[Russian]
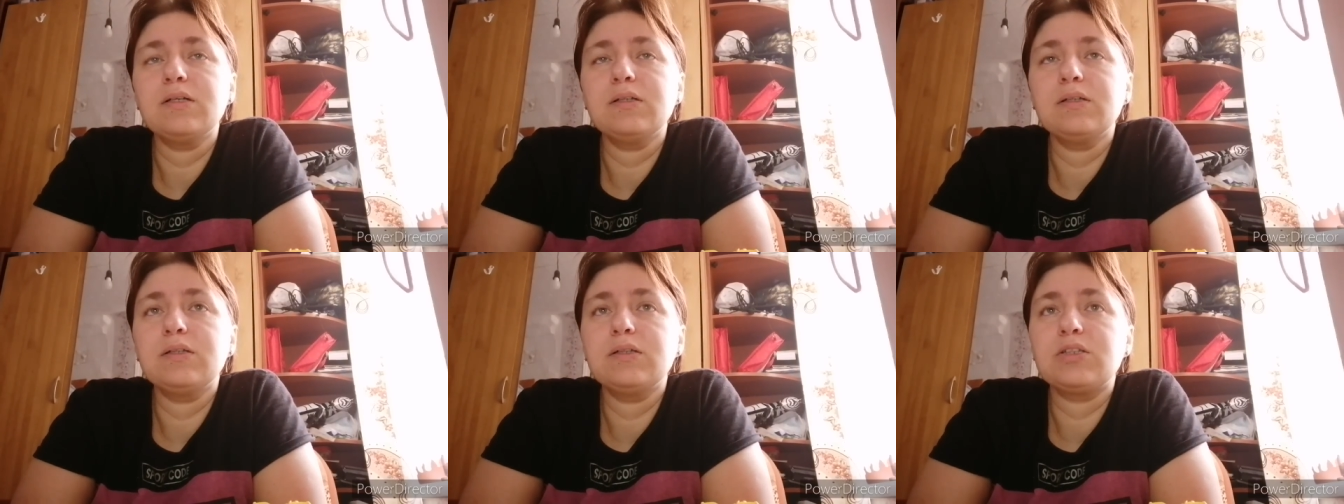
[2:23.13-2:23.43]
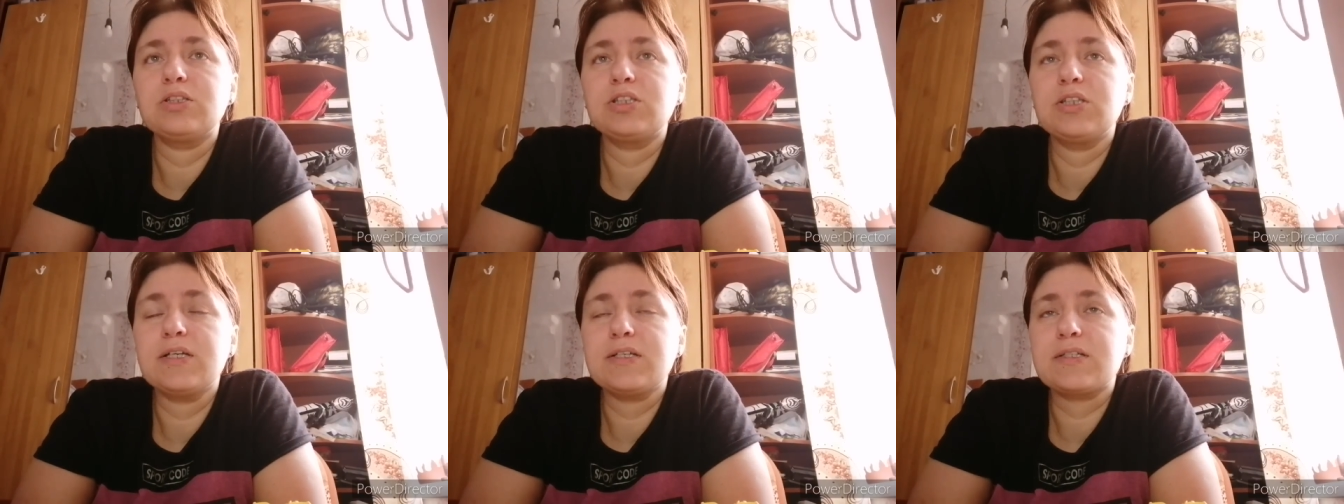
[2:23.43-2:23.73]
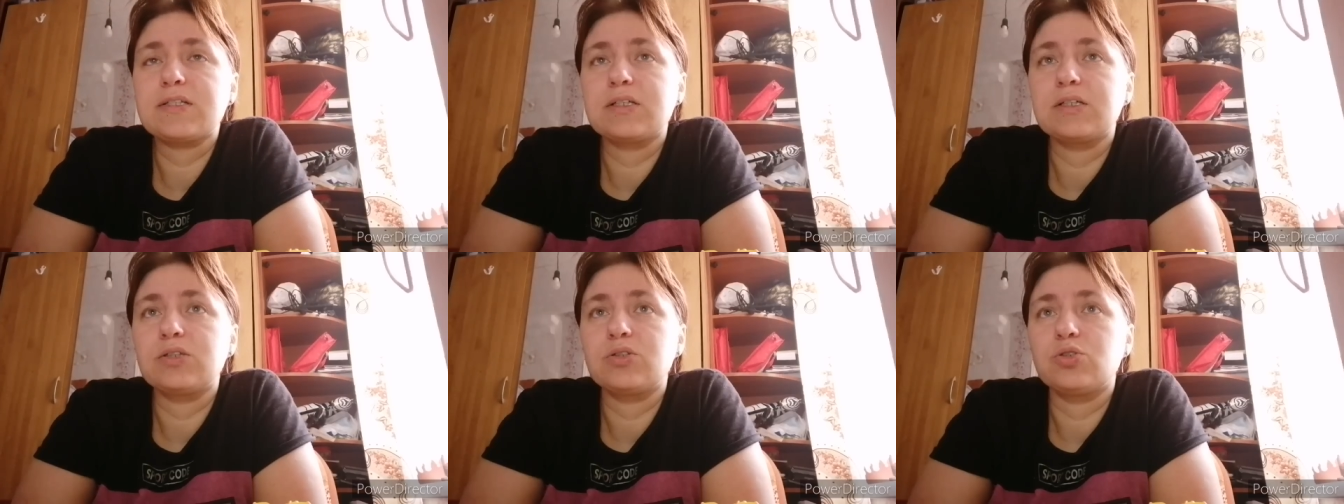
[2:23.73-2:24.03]

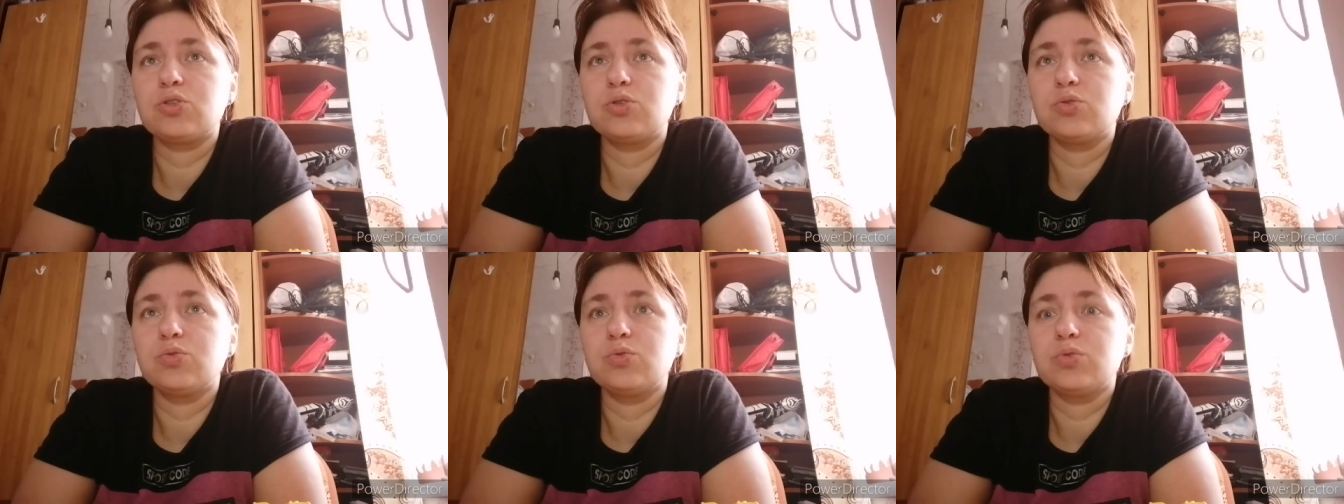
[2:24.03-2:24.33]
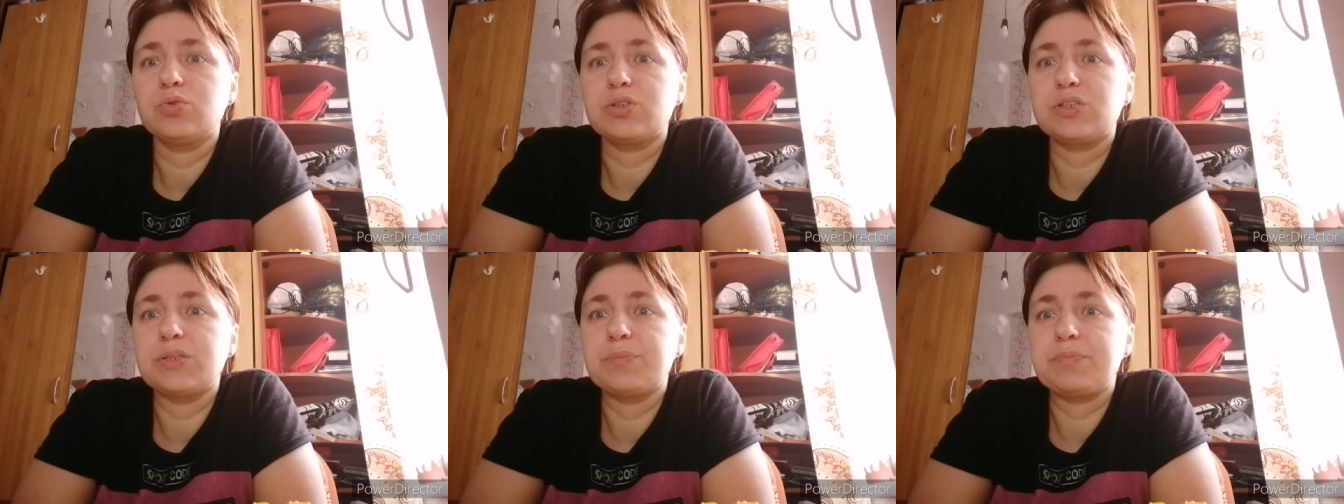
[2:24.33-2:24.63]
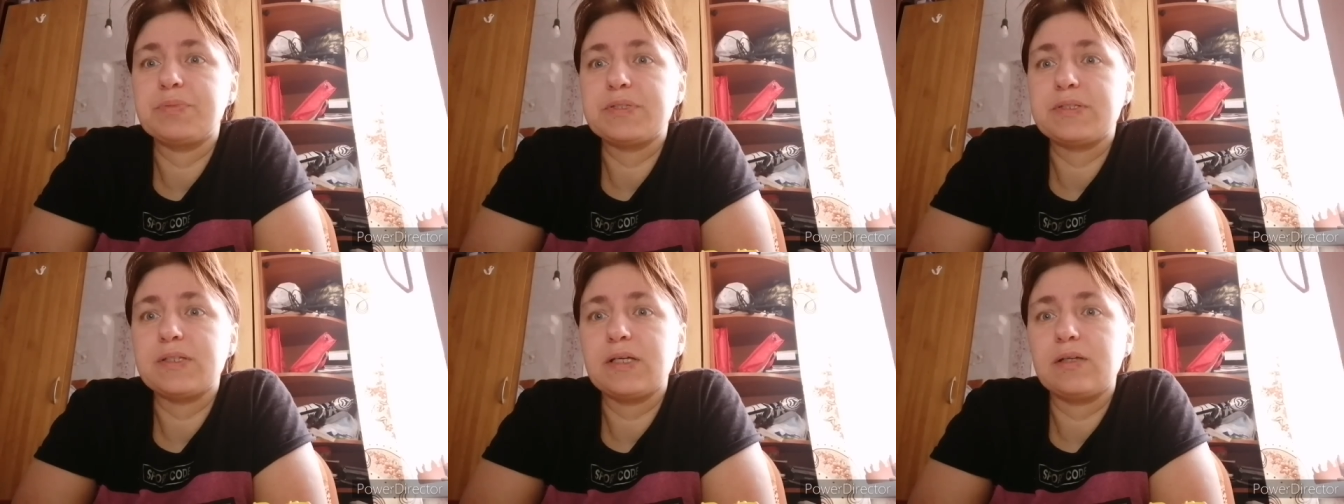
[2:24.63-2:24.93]
Сейчас а, хочу
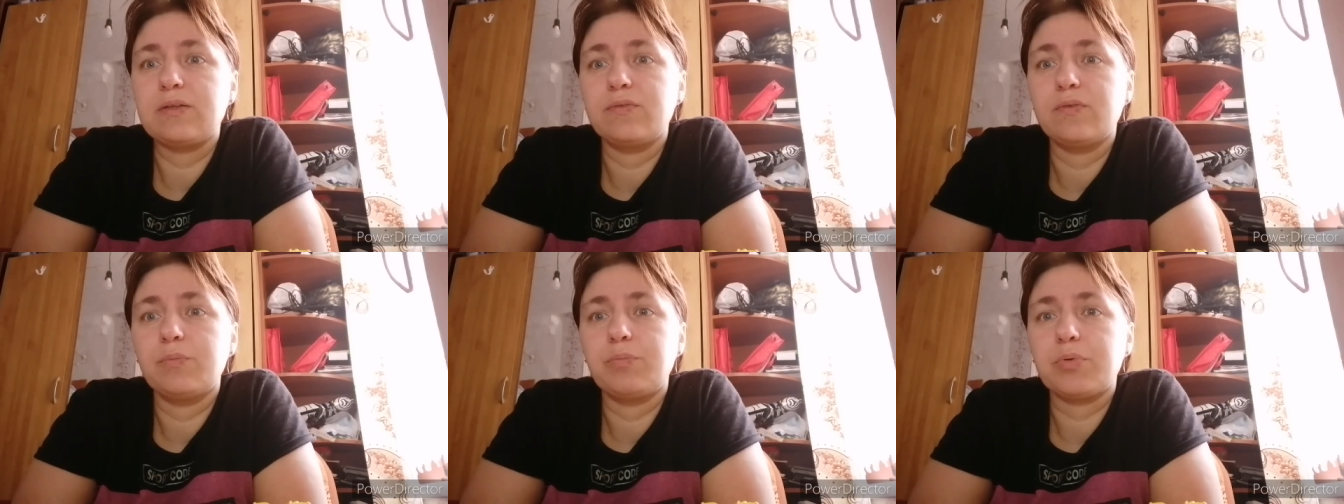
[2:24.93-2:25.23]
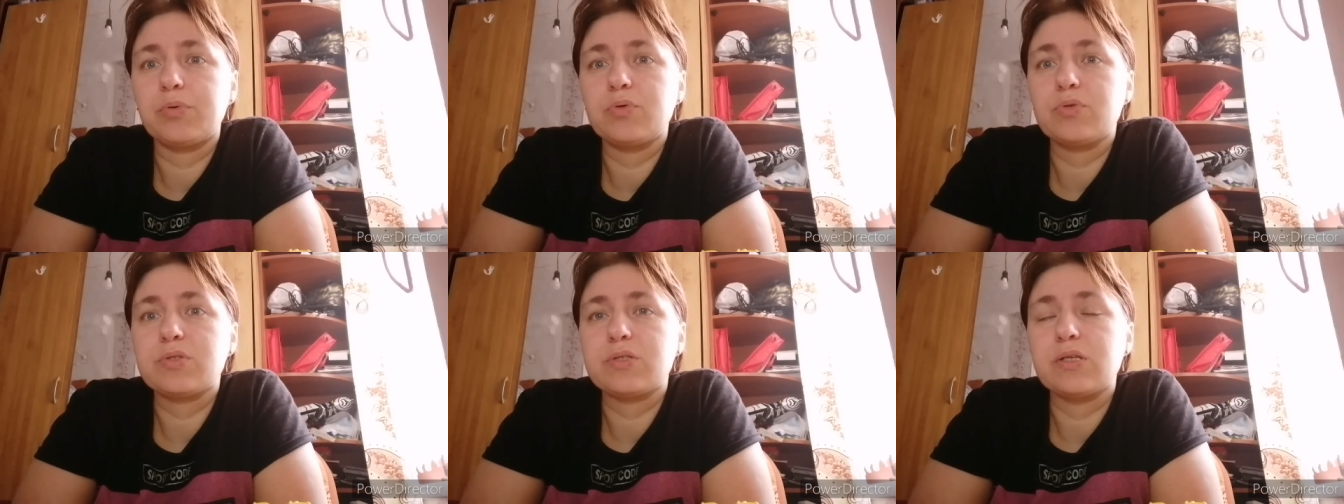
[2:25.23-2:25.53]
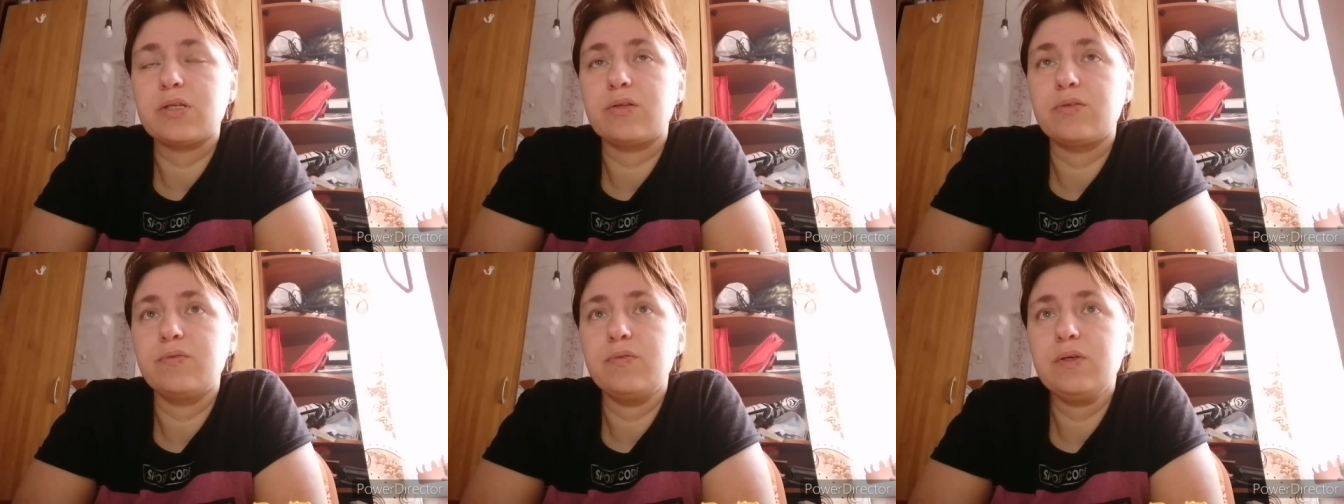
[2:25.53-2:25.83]
записать
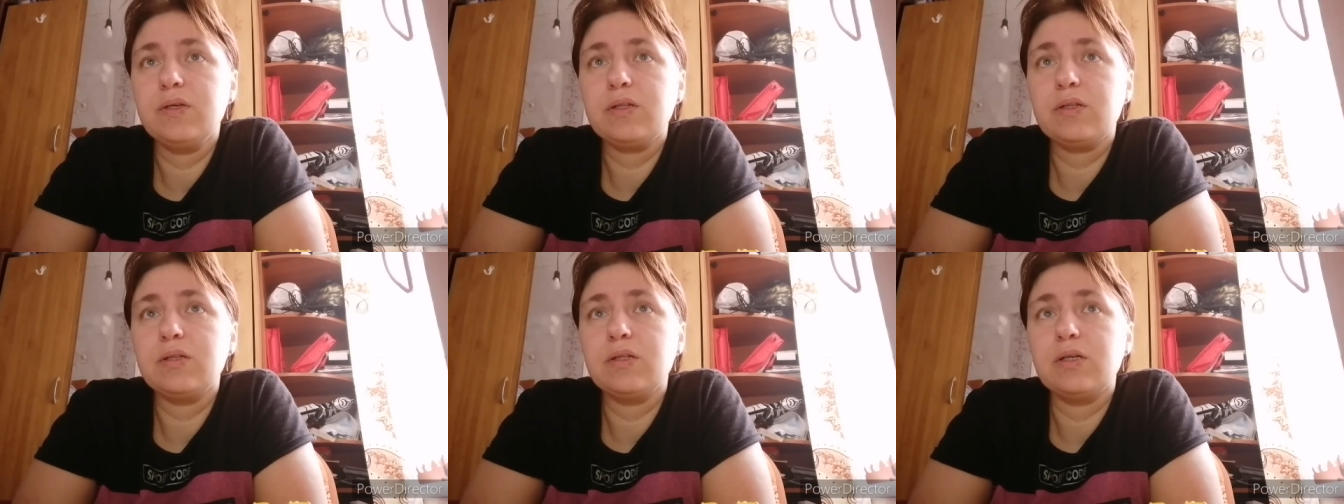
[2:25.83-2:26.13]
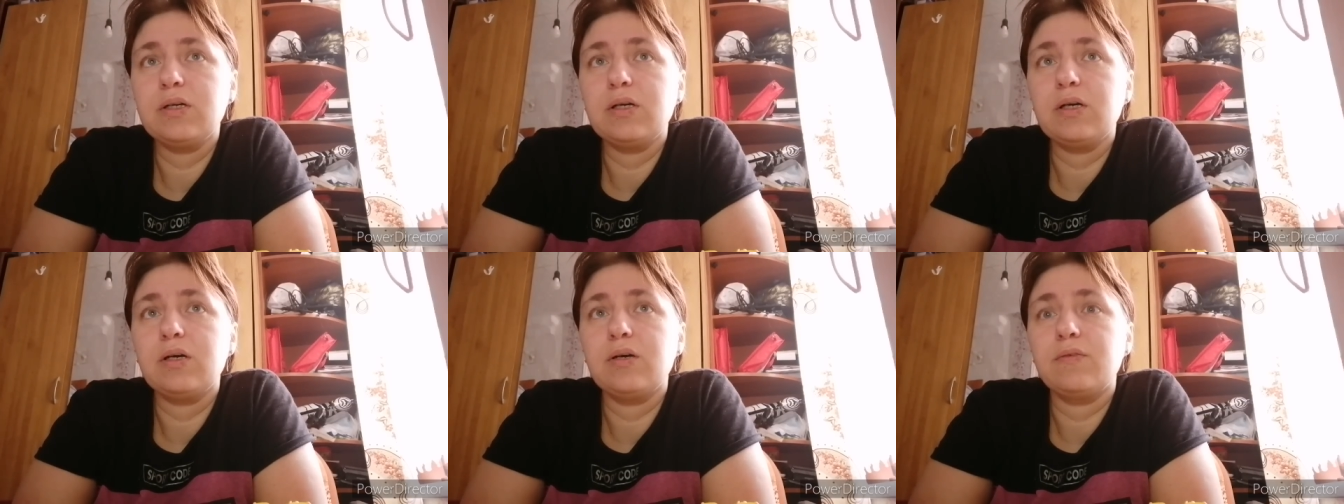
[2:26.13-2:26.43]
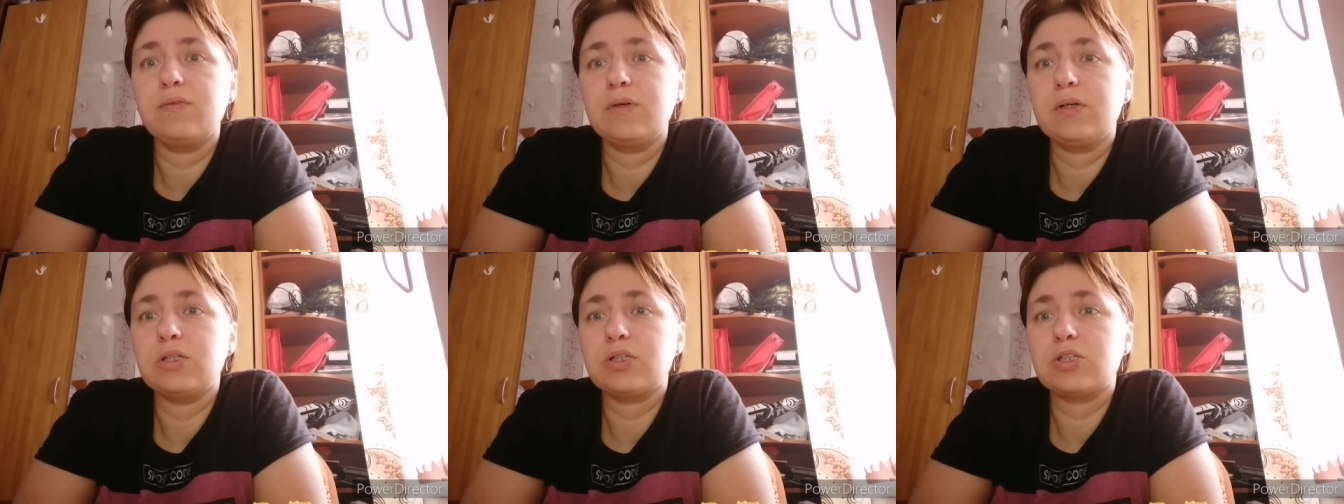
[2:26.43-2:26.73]
вопрос-ответ
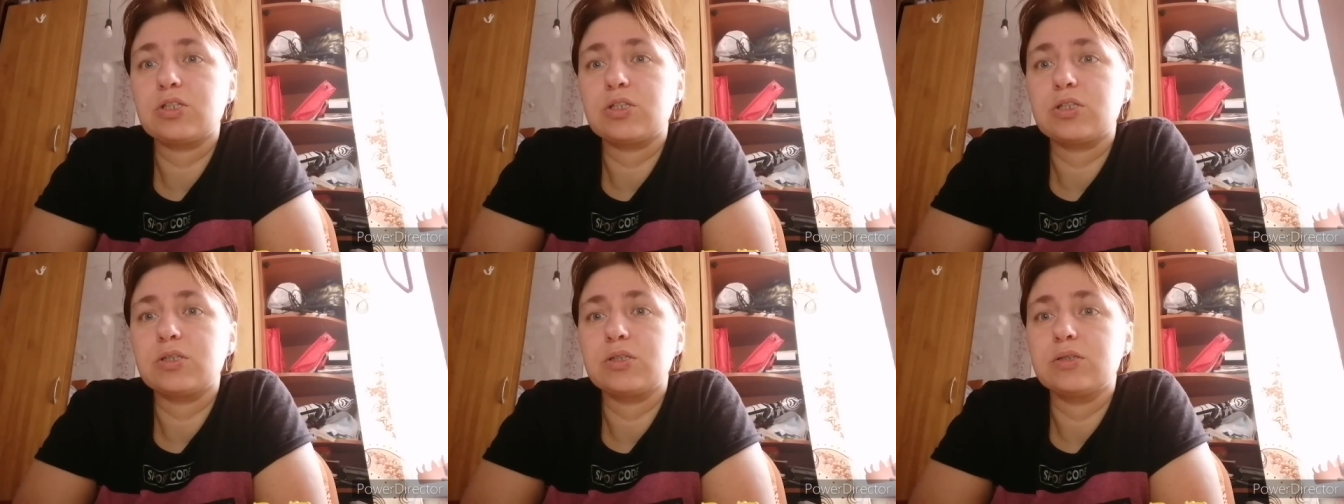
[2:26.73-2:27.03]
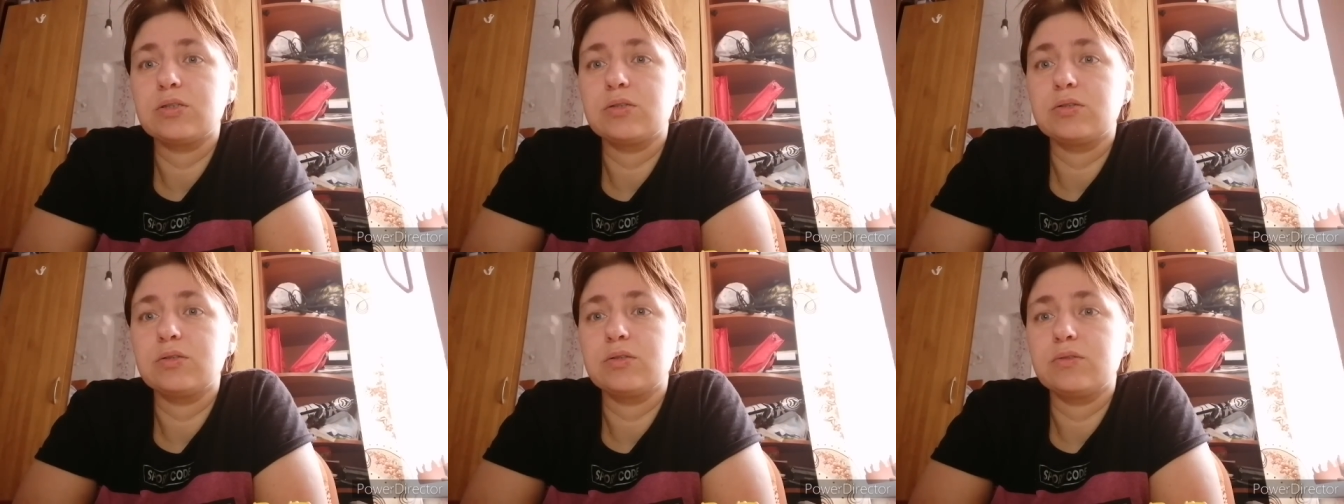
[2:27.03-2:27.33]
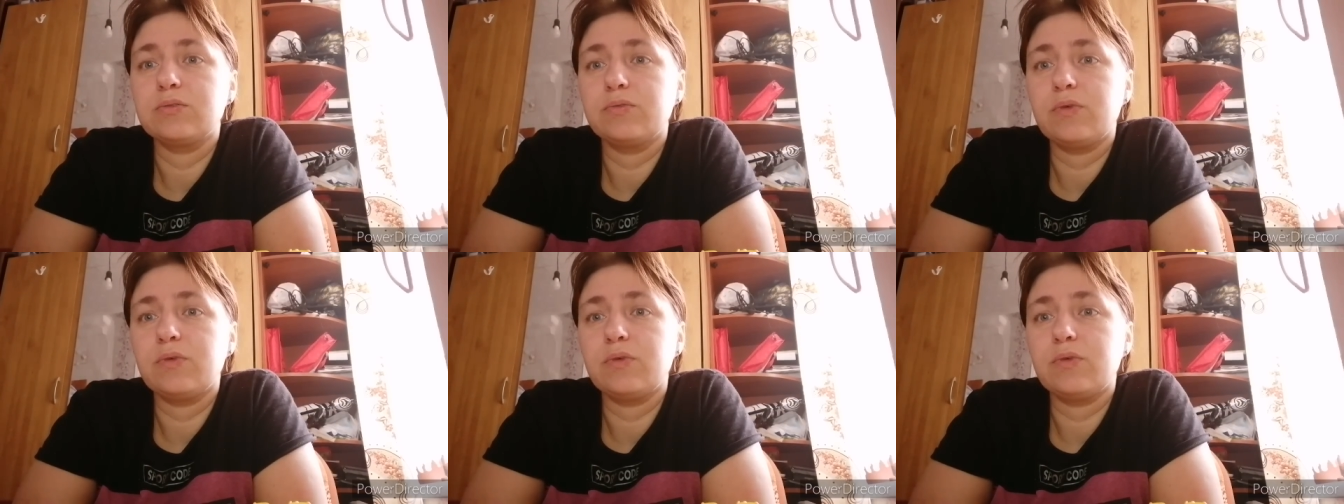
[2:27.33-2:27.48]
на ваши